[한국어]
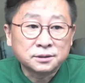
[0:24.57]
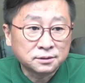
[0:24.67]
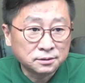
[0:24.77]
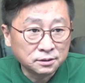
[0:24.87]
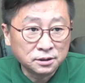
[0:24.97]

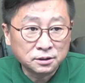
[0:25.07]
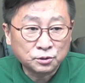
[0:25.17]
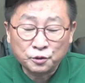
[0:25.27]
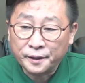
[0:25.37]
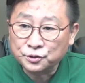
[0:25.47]
이
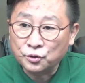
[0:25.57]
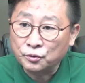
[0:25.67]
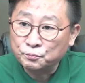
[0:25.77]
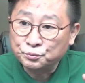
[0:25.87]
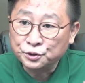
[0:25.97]

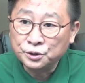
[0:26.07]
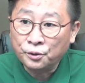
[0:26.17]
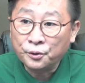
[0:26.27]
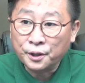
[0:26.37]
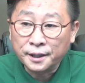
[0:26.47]
소리방송
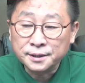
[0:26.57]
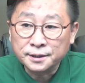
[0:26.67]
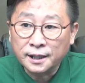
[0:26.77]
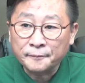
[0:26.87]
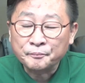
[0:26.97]

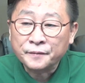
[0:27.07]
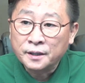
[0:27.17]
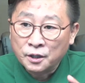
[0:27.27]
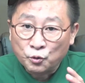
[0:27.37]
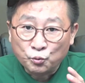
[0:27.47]
VOA가
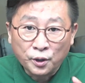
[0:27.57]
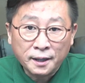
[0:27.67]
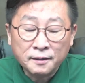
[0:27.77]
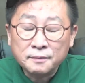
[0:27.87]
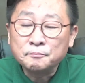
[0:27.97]

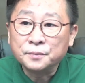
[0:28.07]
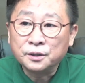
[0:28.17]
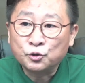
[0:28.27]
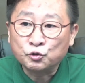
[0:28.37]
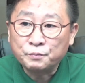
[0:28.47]
왜
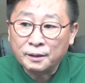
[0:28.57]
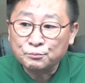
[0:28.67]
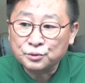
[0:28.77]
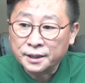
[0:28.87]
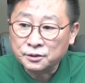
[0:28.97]
미
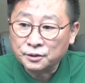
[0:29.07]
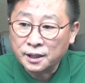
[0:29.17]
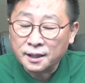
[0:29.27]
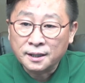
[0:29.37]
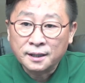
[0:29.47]
국방부가
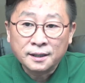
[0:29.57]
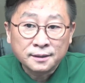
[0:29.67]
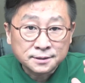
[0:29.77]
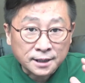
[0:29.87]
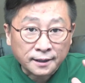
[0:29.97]
이렇게
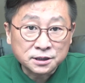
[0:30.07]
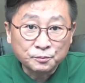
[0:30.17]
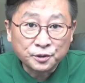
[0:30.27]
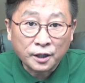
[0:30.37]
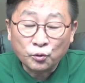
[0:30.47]

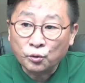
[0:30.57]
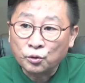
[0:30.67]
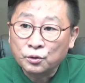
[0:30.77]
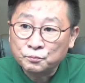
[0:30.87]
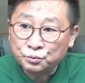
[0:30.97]
작심을
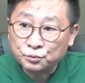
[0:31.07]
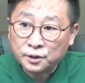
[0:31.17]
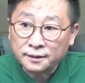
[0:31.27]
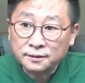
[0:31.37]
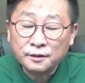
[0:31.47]
하고
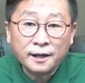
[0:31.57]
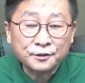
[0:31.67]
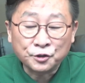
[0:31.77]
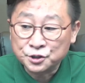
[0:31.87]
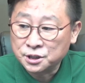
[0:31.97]
북한과
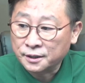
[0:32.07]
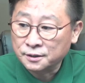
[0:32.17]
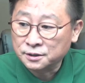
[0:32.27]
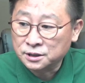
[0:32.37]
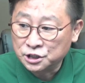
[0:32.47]

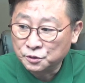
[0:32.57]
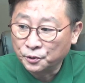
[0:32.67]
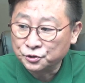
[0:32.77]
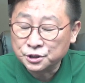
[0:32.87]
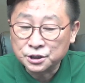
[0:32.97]
러시아를
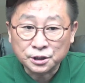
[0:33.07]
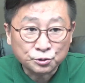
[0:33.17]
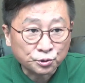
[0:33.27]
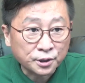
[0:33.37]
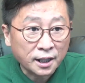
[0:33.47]
뒤집었는지
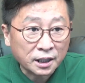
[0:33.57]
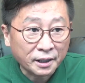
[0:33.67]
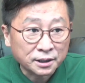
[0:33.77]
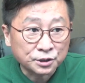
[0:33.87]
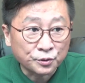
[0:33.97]
소상하게
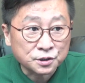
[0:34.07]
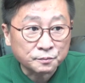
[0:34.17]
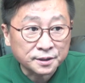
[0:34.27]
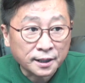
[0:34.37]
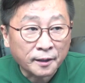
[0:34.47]
밝히고
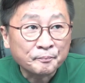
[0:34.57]
있습니다.